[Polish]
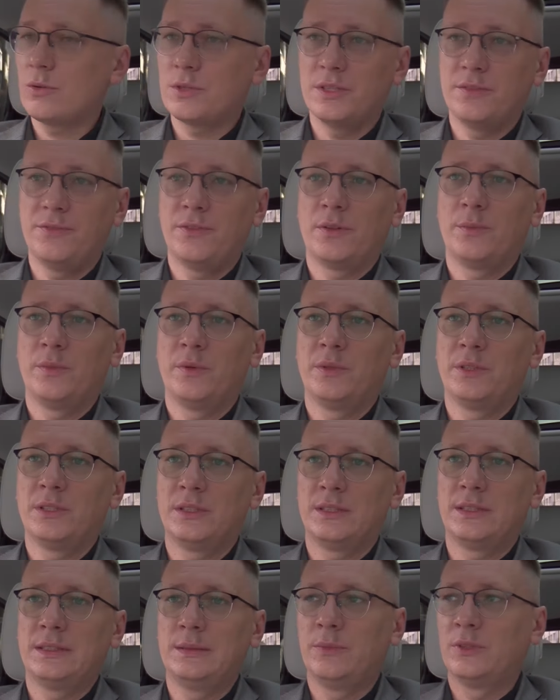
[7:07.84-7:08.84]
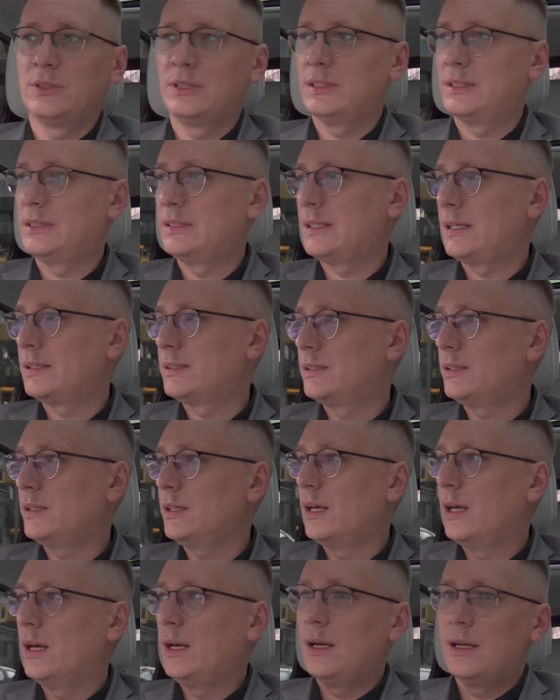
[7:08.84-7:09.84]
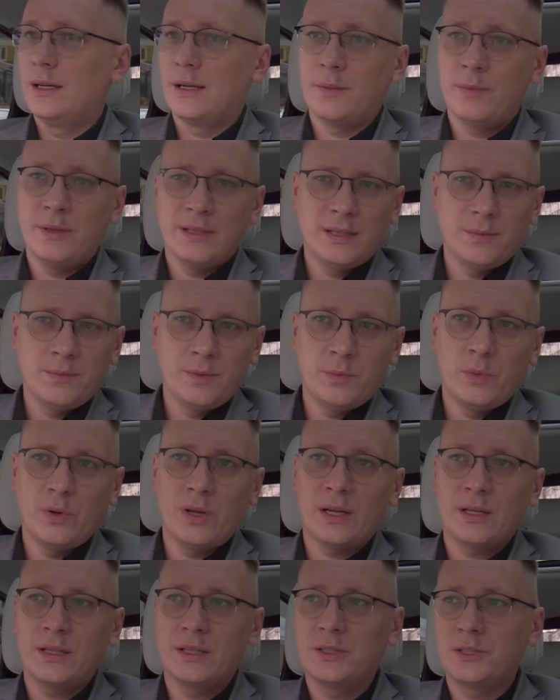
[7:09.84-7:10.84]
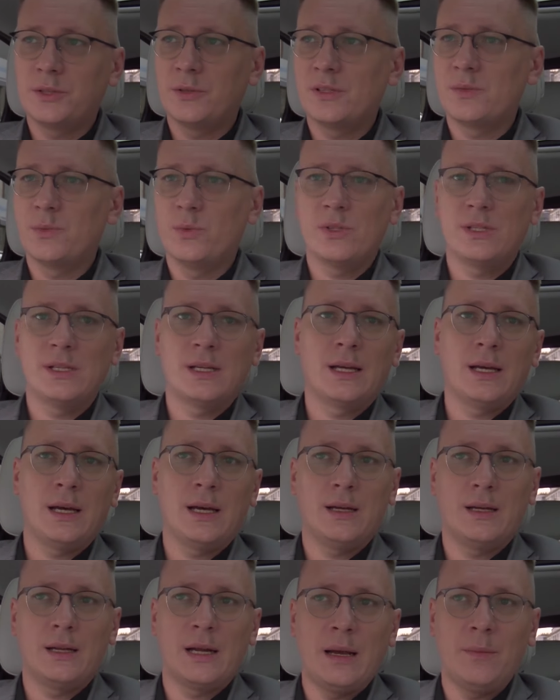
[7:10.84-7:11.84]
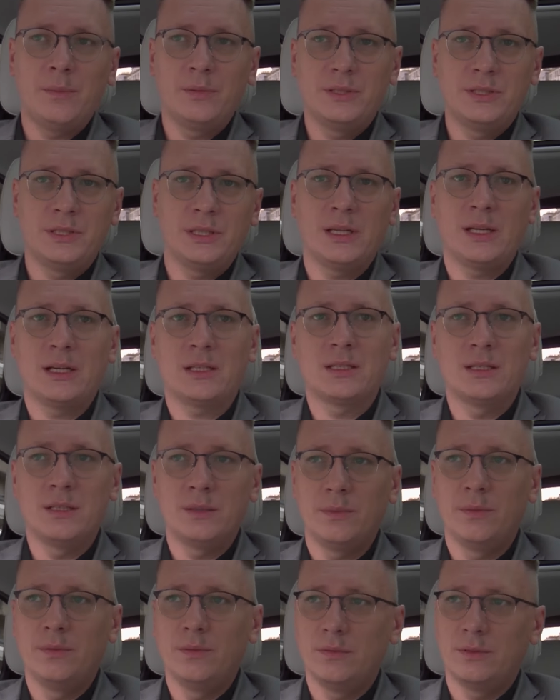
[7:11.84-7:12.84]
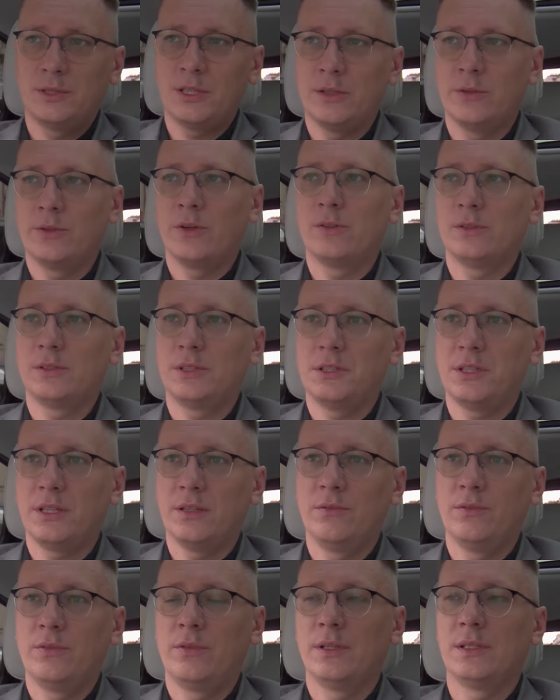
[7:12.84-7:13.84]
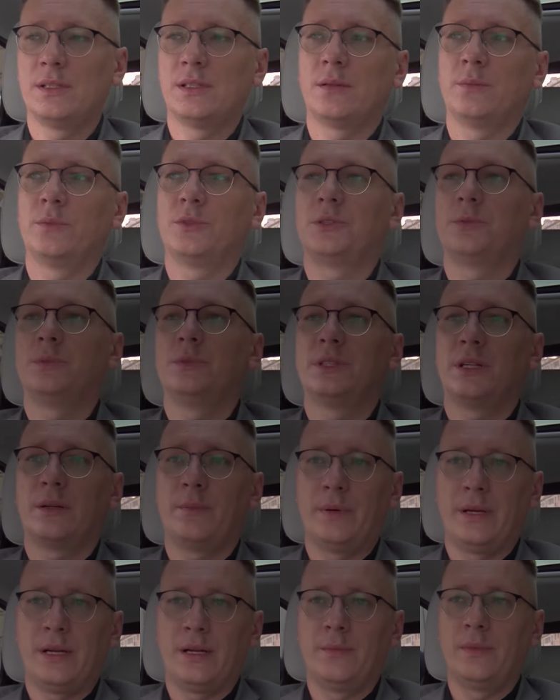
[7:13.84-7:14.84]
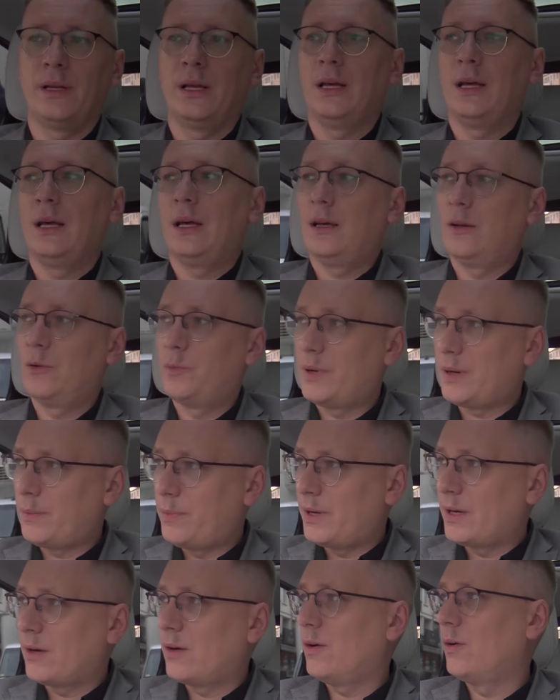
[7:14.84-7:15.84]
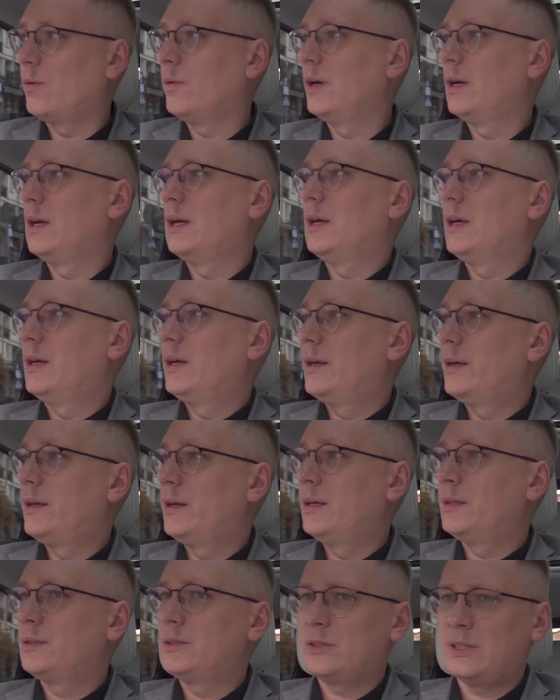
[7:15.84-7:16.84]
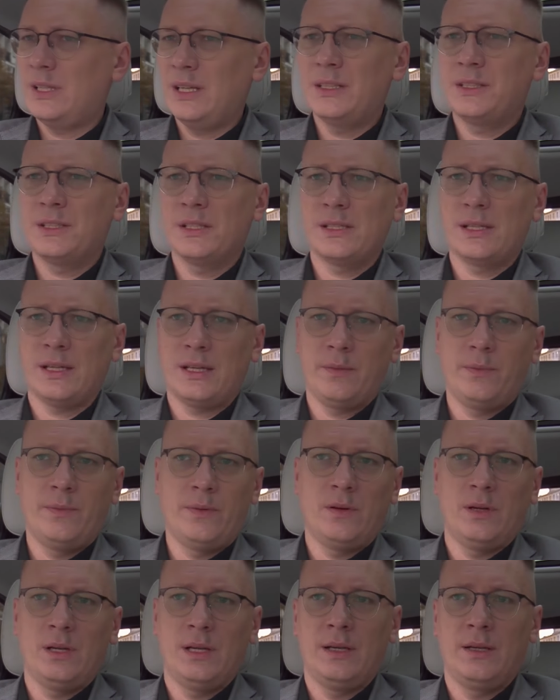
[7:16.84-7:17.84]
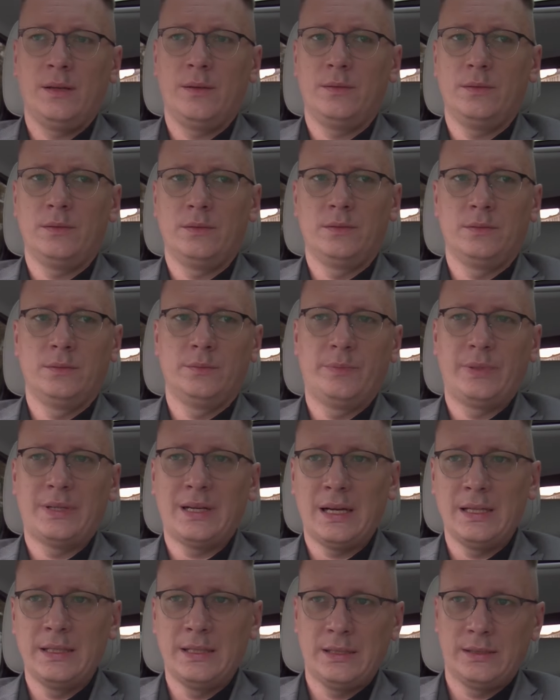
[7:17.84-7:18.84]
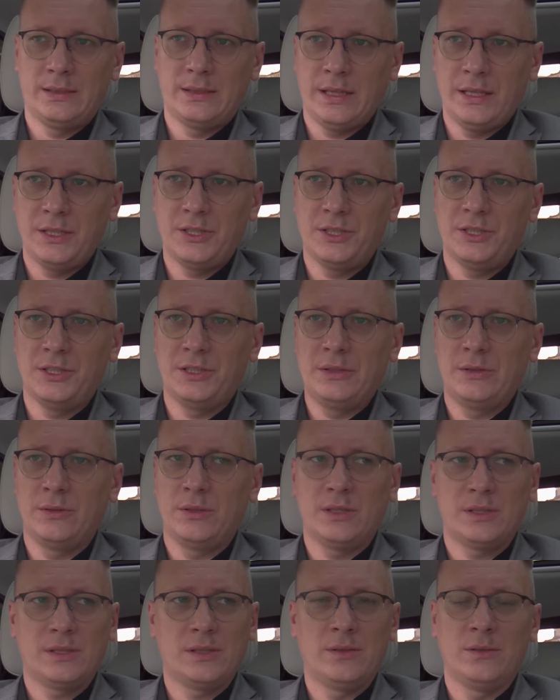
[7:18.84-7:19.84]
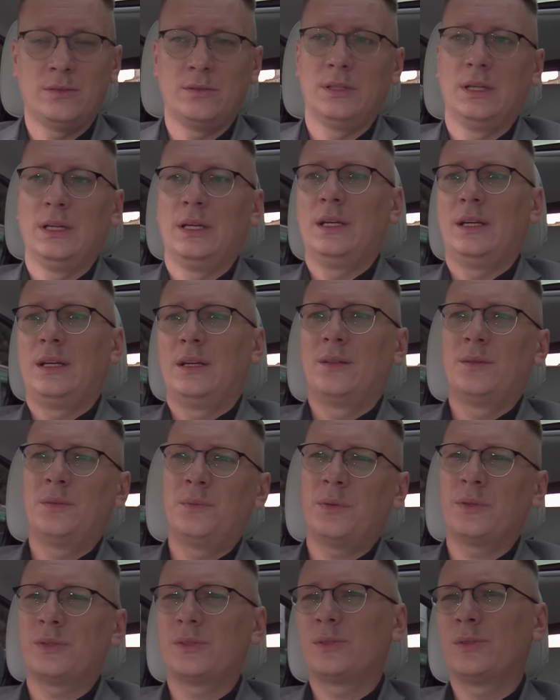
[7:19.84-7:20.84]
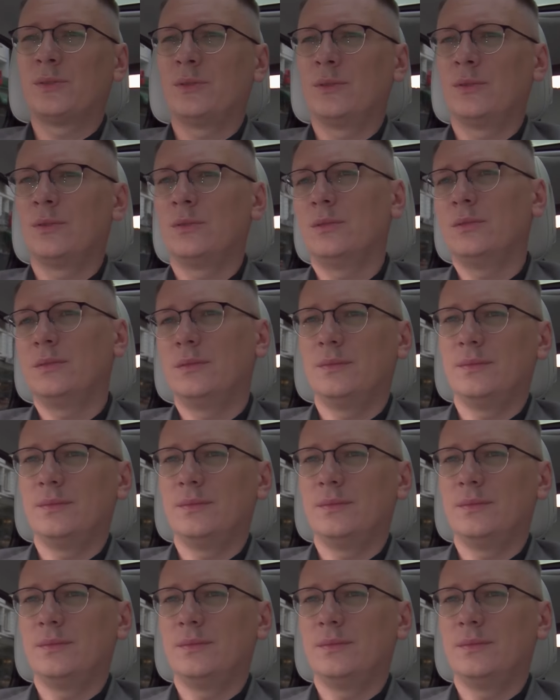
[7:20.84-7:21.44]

różne formy mon tak. monetyzacji. Chyba najpopularniejszą jest muzyka, rap. Dzisiaj każdy szanujący się influencer musi być raperem tak lub jest. raperką. E, to też jest takie pole e, pchania treści, które są po prostu